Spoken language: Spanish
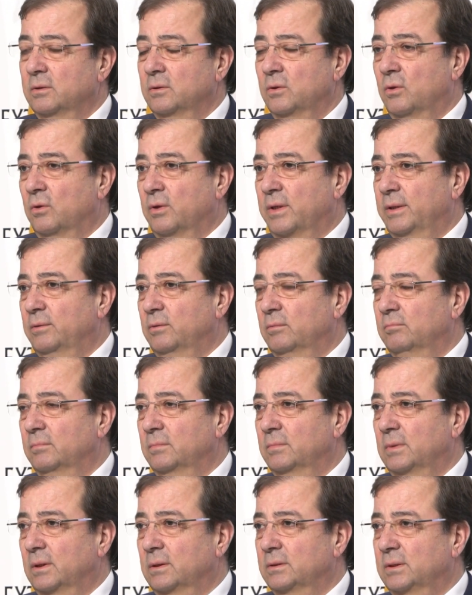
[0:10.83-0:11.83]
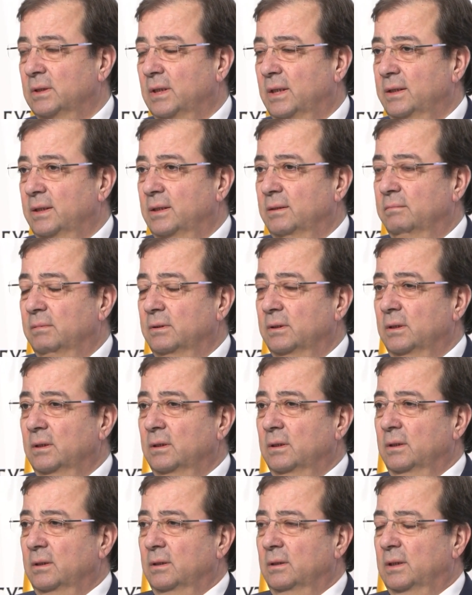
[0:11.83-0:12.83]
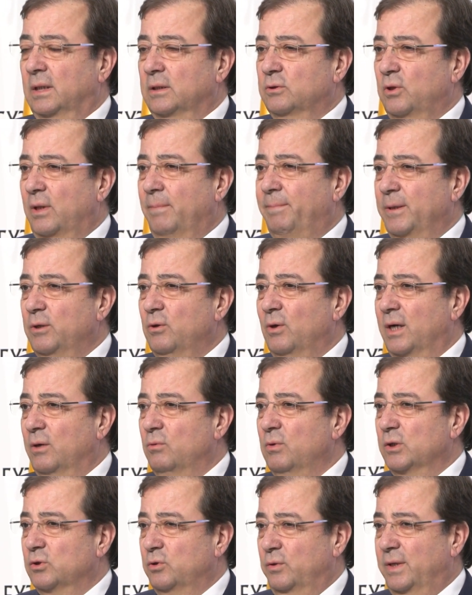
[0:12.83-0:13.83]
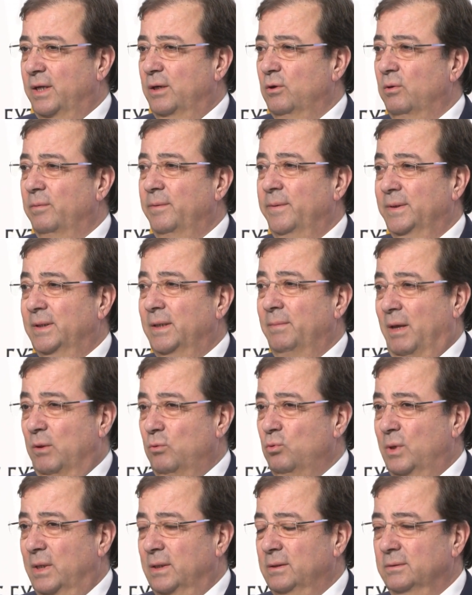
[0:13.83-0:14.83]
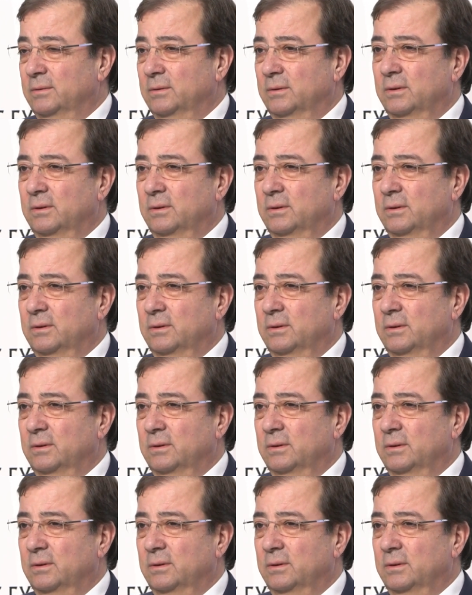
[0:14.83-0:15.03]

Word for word: pero que mm, si hay la ciudad española que es una sociedad enormemente madura,